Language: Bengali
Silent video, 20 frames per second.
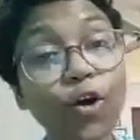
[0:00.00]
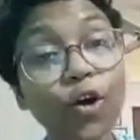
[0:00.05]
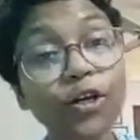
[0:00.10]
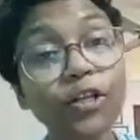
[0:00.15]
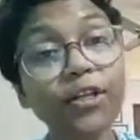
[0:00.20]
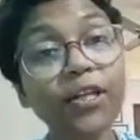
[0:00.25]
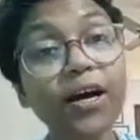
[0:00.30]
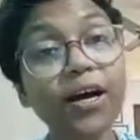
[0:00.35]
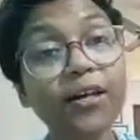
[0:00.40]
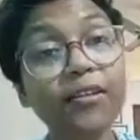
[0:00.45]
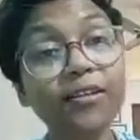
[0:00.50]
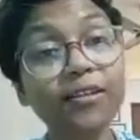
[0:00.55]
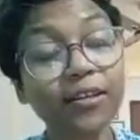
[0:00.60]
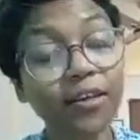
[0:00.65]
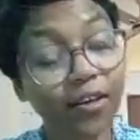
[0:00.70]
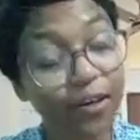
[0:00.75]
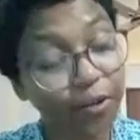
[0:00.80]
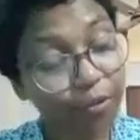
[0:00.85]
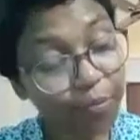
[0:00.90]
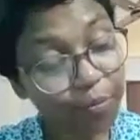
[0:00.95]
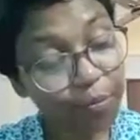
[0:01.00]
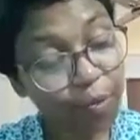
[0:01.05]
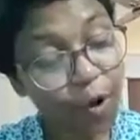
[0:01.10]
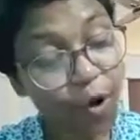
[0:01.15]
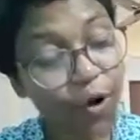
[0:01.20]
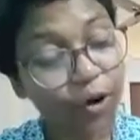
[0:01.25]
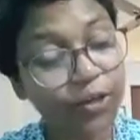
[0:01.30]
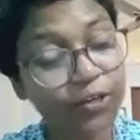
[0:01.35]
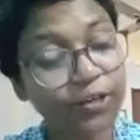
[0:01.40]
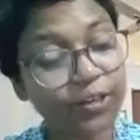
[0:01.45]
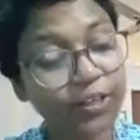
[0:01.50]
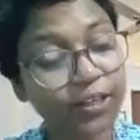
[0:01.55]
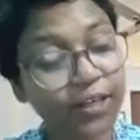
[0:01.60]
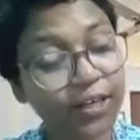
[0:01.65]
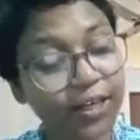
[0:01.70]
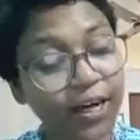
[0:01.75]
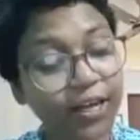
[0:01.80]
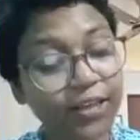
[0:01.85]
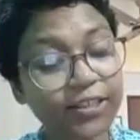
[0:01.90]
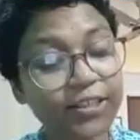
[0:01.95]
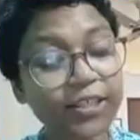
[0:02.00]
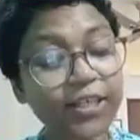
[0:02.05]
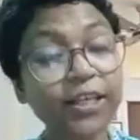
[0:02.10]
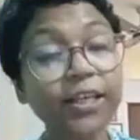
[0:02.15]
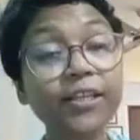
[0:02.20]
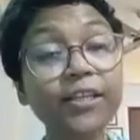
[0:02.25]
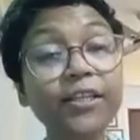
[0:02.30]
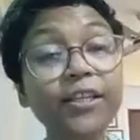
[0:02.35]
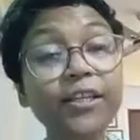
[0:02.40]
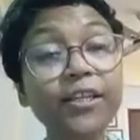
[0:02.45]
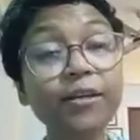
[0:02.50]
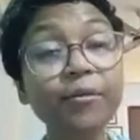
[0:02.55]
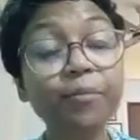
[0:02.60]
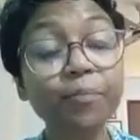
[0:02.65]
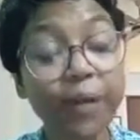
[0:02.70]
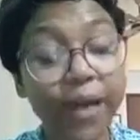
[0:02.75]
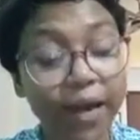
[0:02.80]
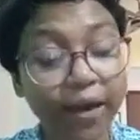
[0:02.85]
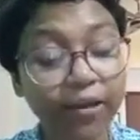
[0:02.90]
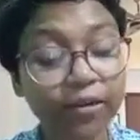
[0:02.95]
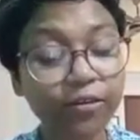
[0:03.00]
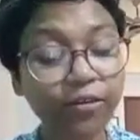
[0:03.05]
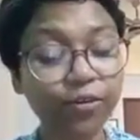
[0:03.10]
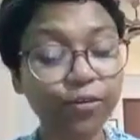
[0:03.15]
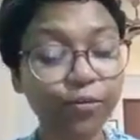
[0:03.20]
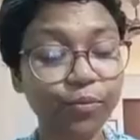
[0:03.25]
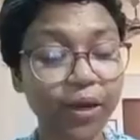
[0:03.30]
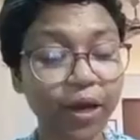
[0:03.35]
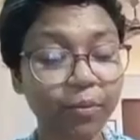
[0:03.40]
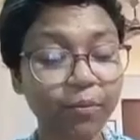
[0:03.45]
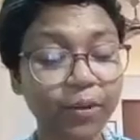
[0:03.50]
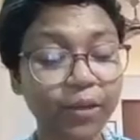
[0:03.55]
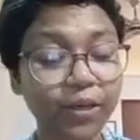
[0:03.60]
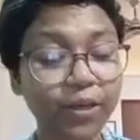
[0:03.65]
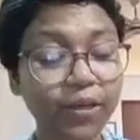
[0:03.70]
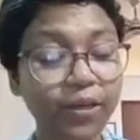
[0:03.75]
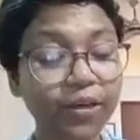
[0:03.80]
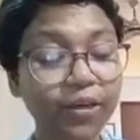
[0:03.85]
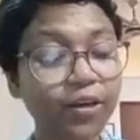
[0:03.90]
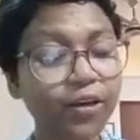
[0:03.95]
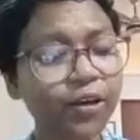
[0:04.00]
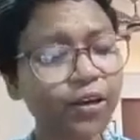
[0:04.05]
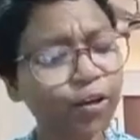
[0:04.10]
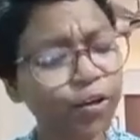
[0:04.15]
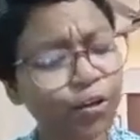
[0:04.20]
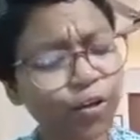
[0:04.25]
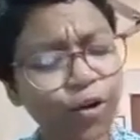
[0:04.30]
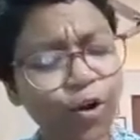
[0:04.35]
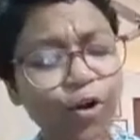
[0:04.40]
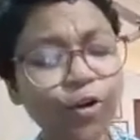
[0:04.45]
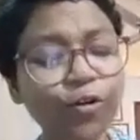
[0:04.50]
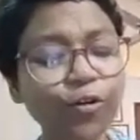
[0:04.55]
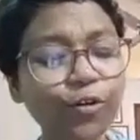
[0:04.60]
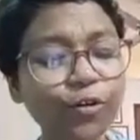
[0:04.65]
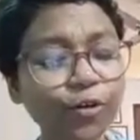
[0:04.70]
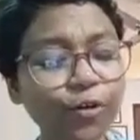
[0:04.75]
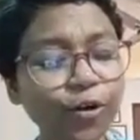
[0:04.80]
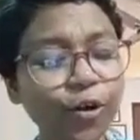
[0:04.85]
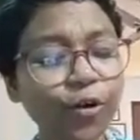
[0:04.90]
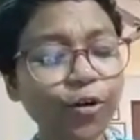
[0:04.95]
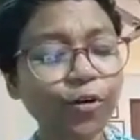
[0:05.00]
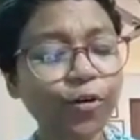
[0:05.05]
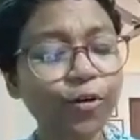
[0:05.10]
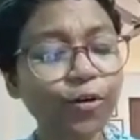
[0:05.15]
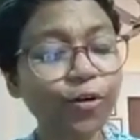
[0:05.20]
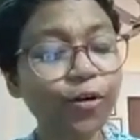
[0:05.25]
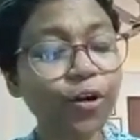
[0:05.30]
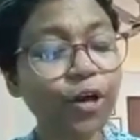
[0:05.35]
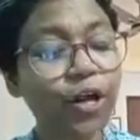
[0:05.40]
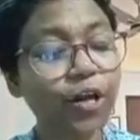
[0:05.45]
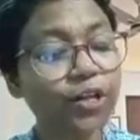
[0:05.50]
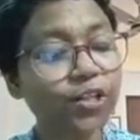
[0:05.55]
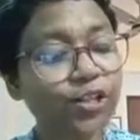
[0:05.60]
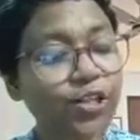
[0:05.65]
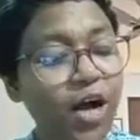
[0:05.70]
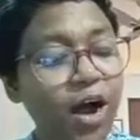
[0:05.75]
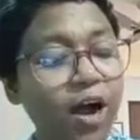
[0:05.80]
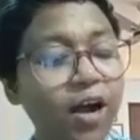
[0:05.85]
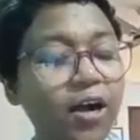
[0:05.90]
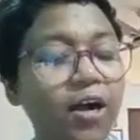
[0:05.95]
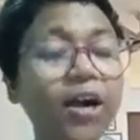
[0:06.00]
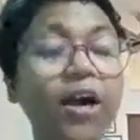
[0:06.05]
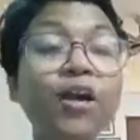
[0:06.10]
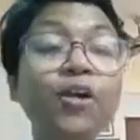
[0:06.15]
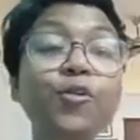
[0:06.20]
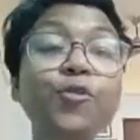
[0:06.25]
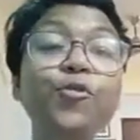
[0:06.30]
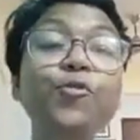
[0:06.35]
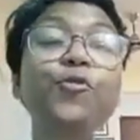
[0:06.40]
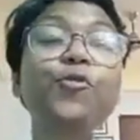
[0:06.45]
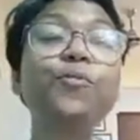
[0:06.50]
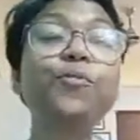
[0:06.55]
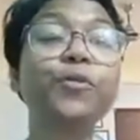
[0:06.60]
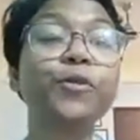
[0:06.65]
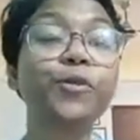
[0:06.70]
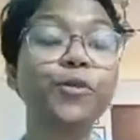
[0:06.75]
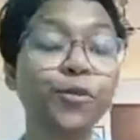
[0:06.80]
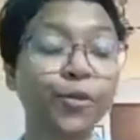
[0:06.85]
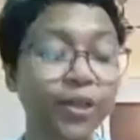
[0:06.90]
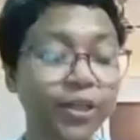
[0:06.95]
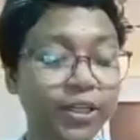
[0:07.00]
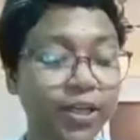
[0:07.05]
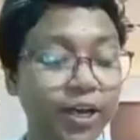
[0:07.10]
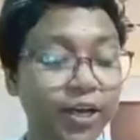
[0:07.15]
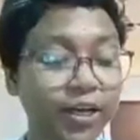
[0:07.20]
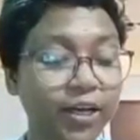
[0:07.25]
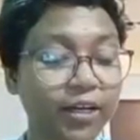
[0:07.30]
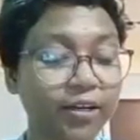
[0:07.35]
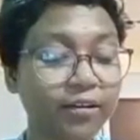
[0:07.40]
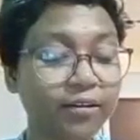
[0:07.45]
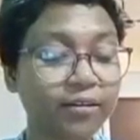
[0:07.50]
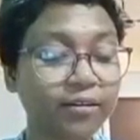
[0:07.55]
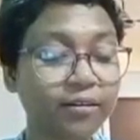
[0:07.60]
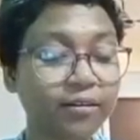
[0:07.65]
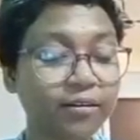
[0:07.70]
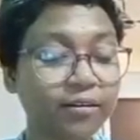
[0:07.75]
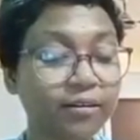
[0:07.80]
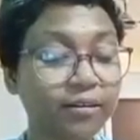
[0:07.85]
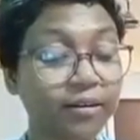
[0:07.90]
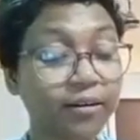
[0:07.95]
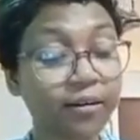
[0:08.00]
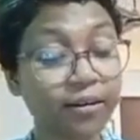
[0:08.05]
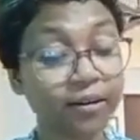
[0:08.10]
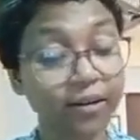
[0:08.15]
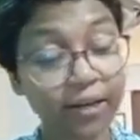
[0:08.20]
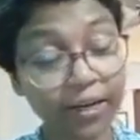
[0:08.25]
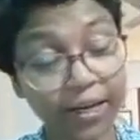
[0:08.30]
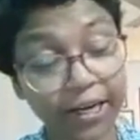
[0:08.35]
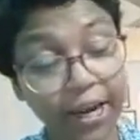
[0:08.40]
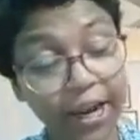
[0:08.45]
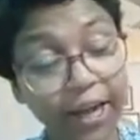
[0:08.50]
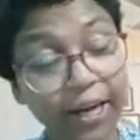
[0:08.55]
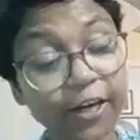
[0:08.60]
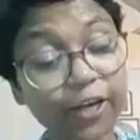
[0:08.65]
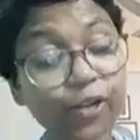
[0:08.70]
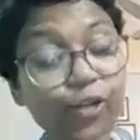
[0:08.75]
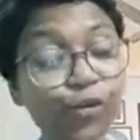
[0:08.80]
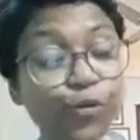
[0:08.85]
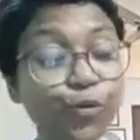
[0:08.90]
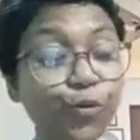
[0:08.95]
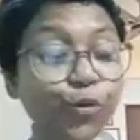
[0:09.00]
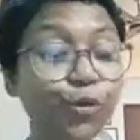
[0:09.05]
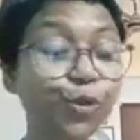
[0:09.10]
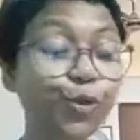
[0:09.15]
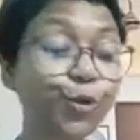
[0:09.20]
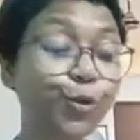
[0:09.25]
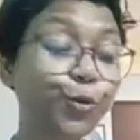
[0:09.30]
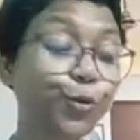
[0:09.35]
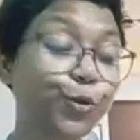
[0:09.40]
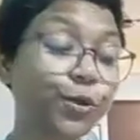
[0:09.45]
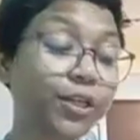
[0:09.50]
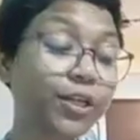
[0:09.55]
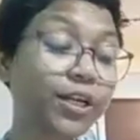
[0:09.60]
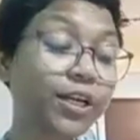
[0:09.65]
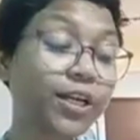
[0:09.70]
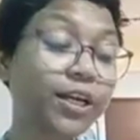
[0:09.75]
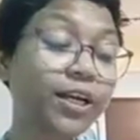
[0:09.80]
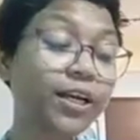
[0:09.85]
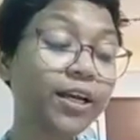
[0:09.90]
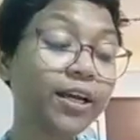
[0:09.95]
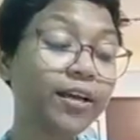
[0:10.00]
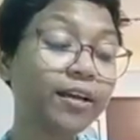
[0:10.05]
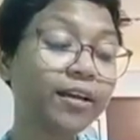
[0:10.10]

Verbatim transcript: অর্থাৎ ভক্তের কাছে তিনি ব্যক্তভাবে কখনো কখনো সাকার রূপ ধরে থাকেন জ্ঞান সূর্য উঠলে